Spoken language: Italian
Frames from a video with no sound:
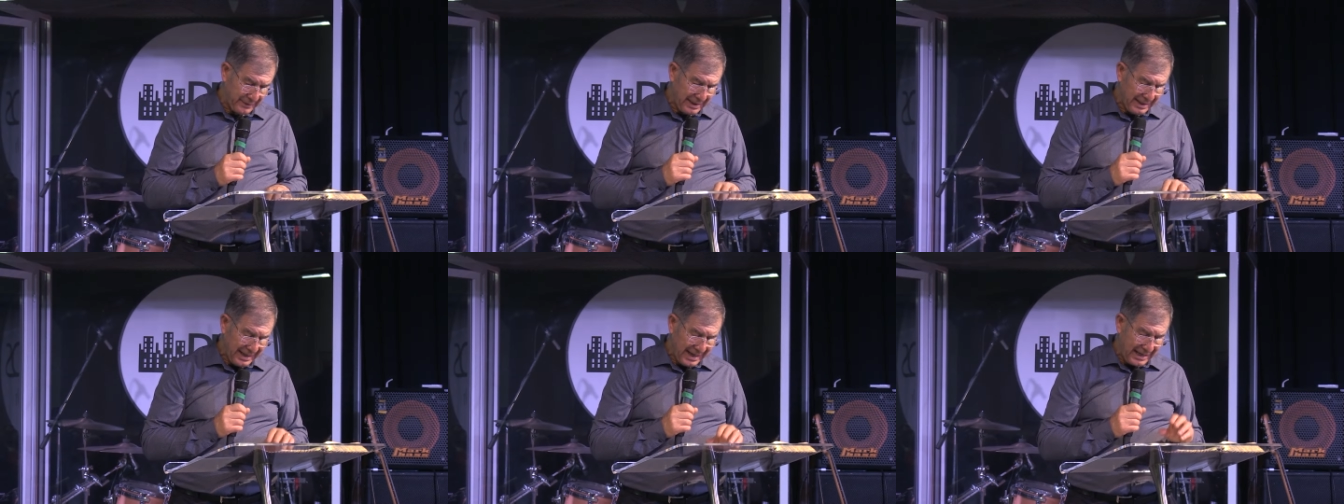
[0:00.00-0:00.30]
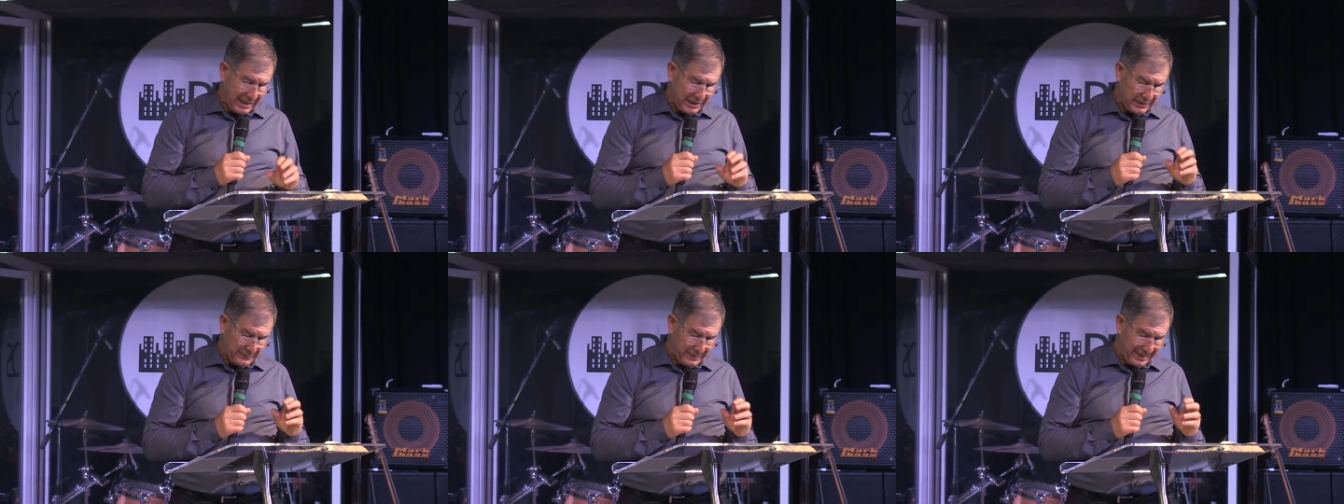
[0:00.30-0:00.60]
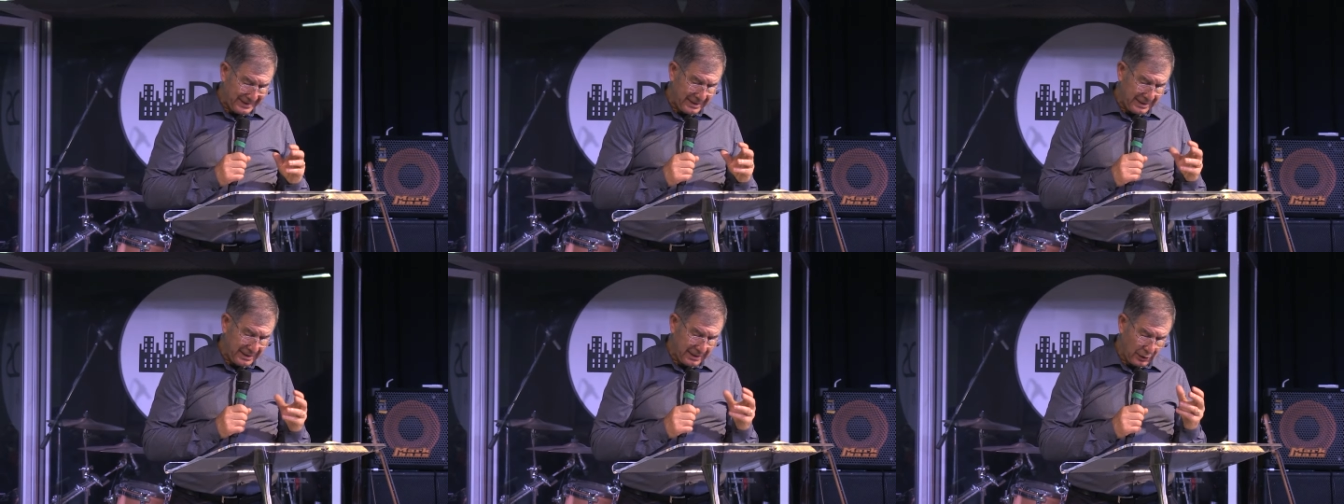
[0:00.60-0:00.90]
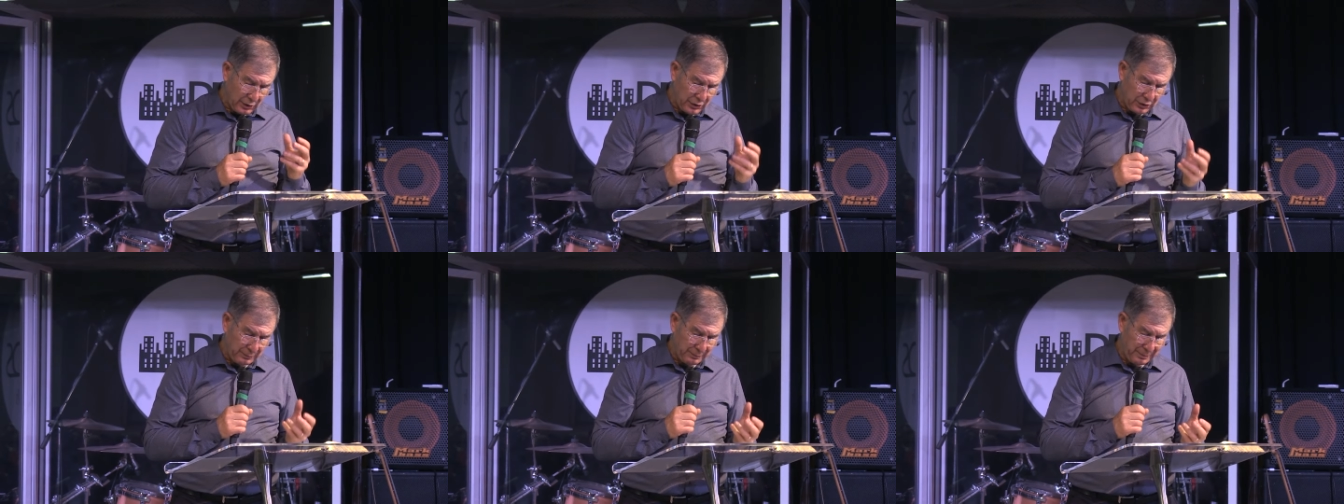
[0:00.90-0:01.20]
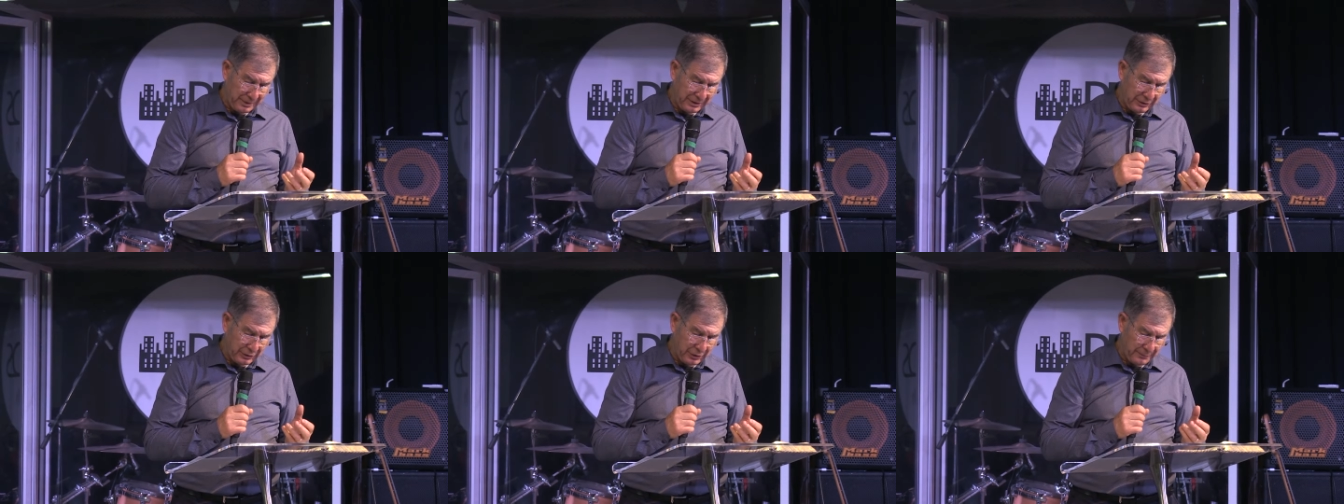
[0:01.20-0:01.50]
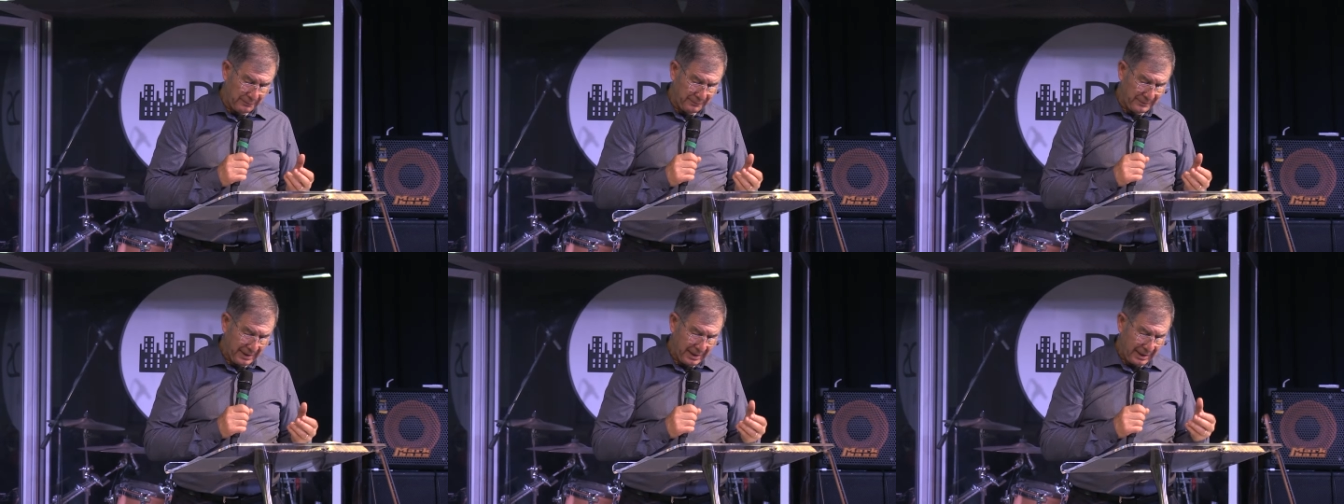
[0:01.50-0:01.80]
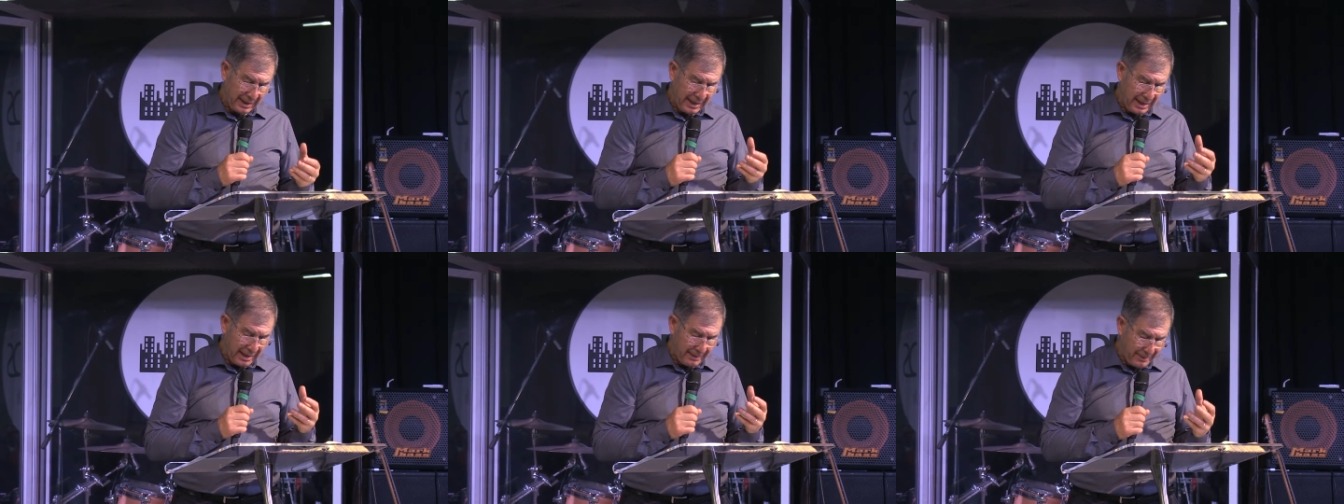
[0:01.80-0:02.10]
e la spada dello Spirito,
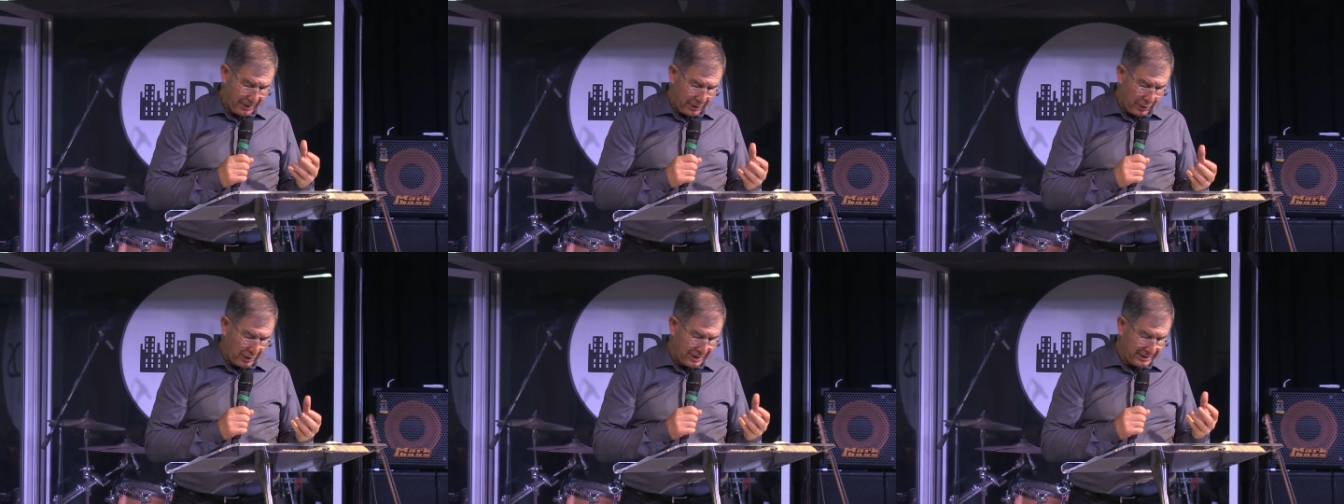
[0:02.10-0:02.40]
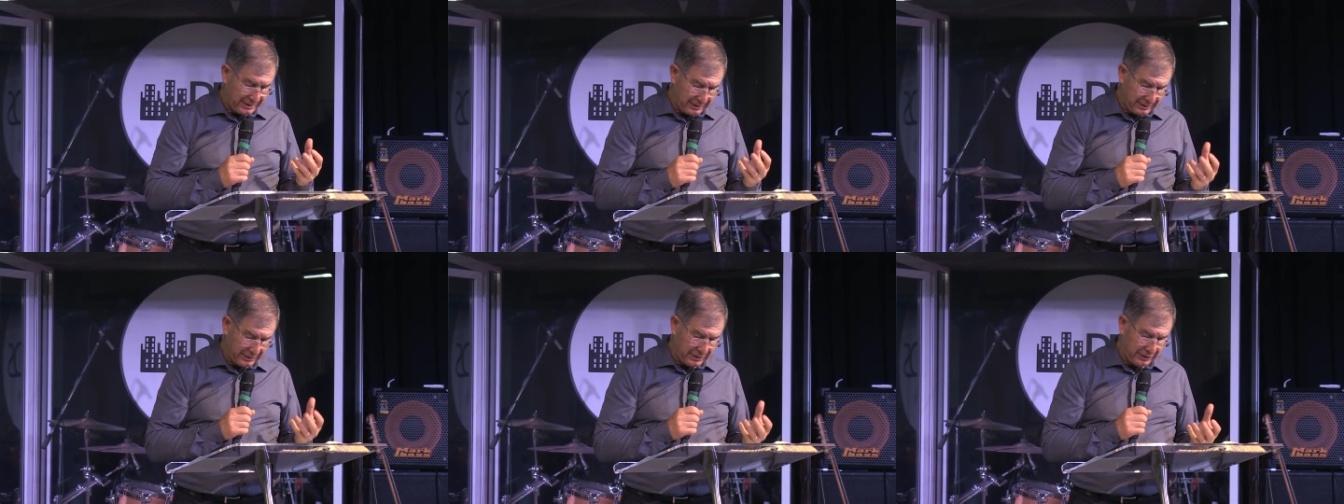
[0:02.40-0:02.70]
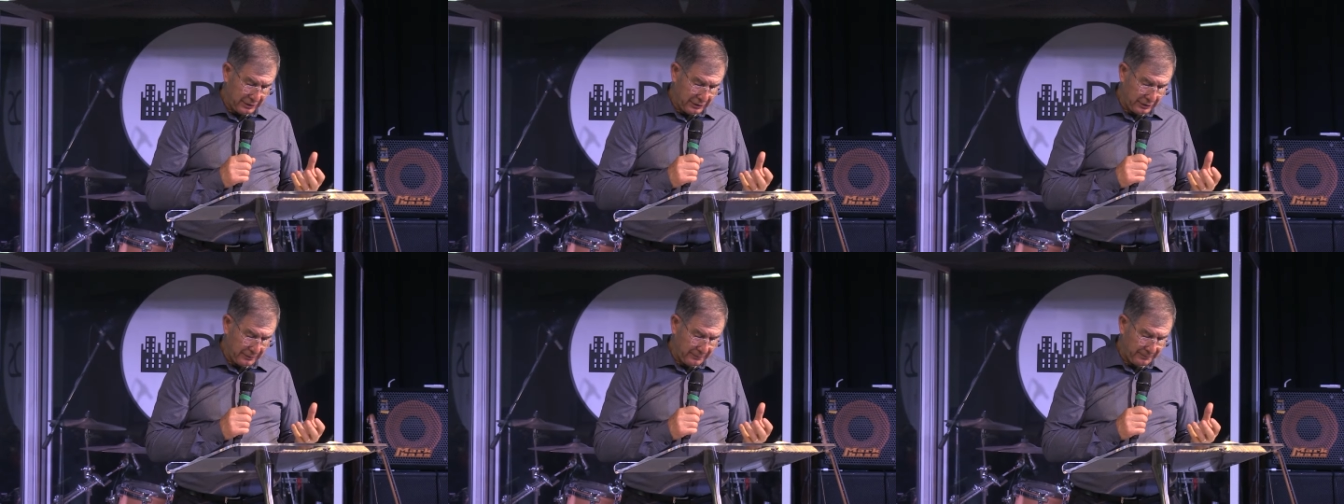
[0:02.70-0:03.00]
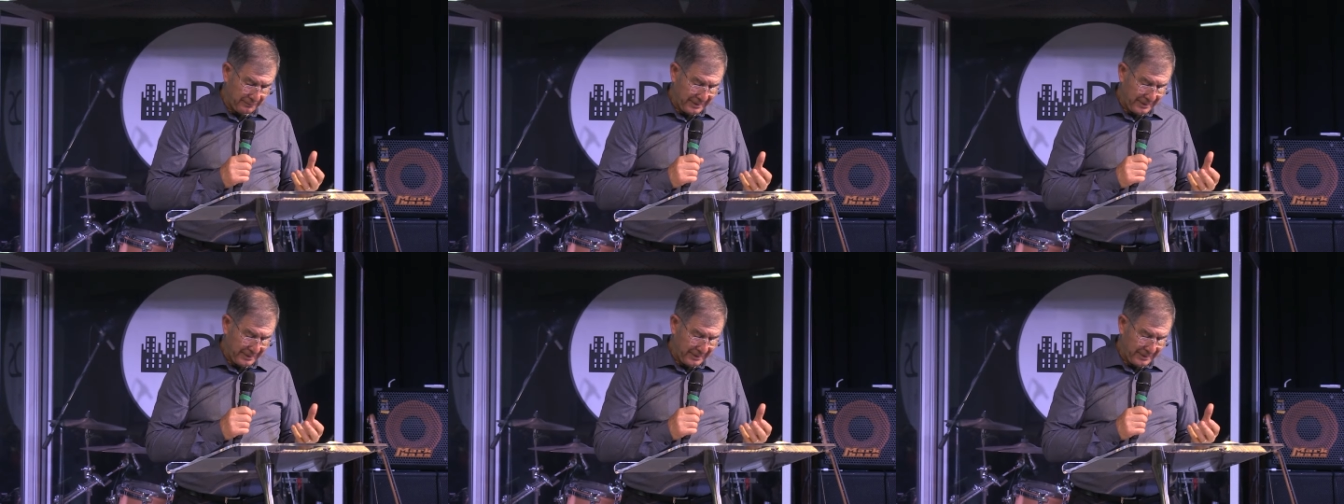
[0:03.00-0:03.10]
che è la parola di Dio,